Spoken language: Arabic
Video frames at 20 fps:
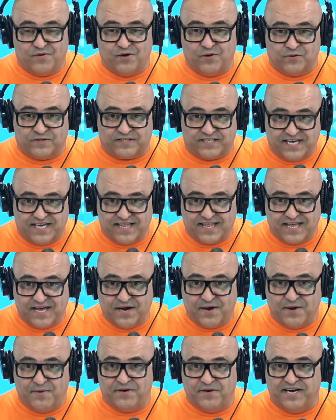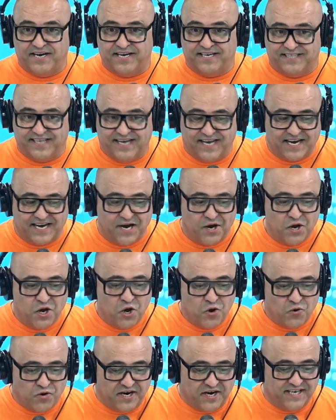والاستاذه
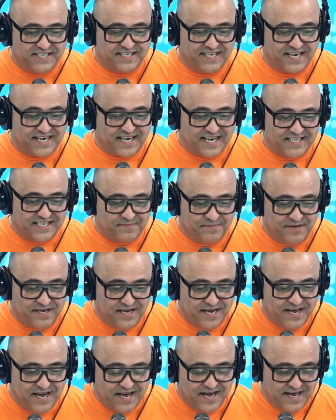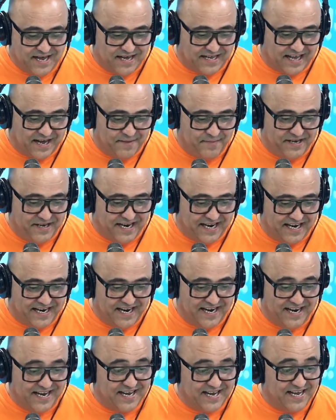وللاداره والناس اللي قادمين قايمين على
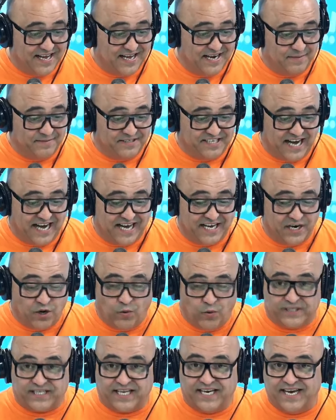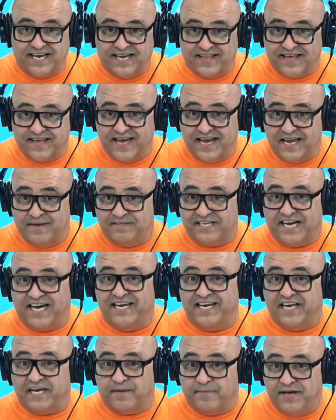الامتحان الوطني هذا الامتحان
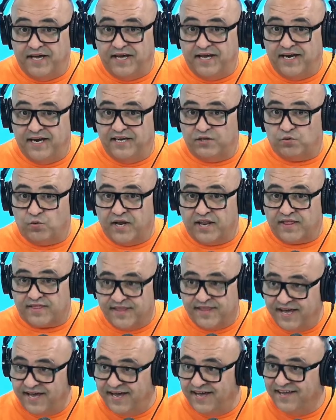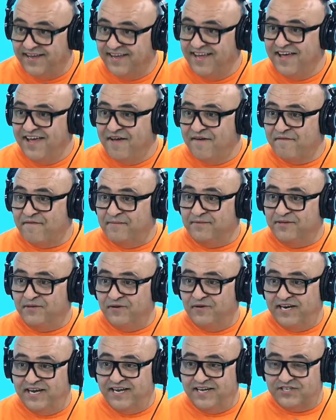الكبير اللي توارثناه فهمني
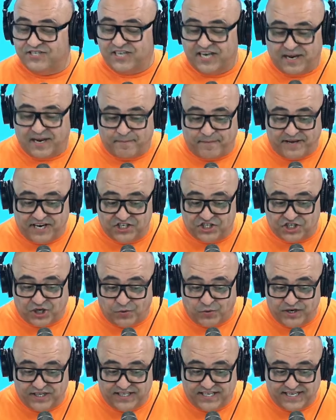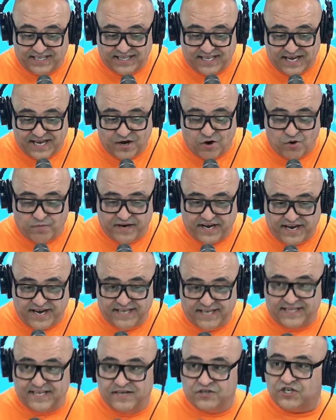ولا ان شاء الله ربي ينجح وليداتنا
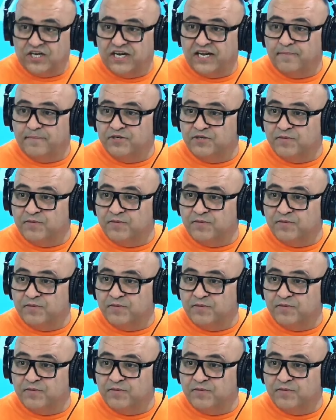وبنياتنا ان شاء الله ربي